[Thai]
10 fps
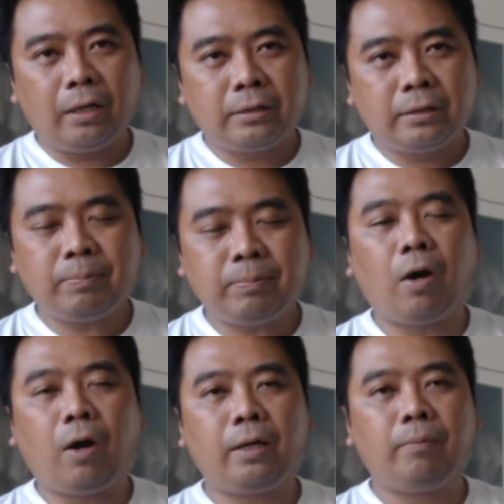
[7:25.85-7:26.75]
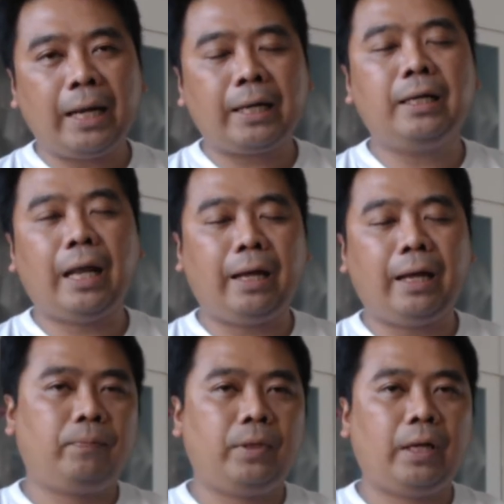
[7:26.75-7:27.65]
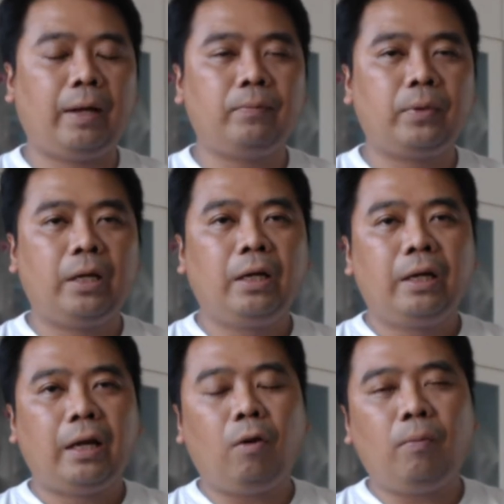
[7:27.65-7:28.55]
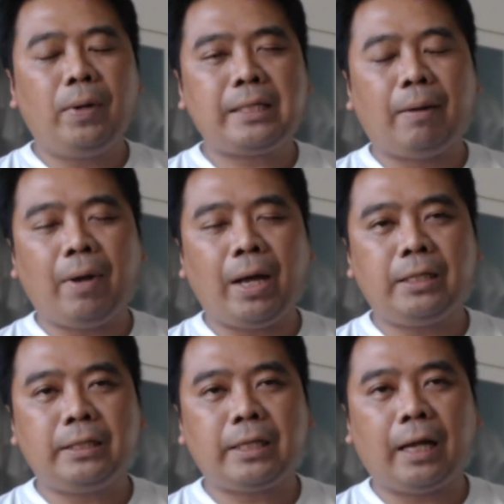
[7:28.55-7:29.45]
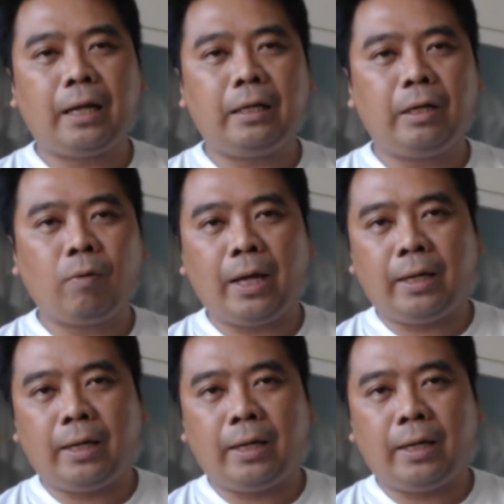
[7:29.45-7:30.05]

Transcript: ซับซ้อนมากขึ้นแล้วนะครับ เราไม่สามารถที่จะเรียกว่า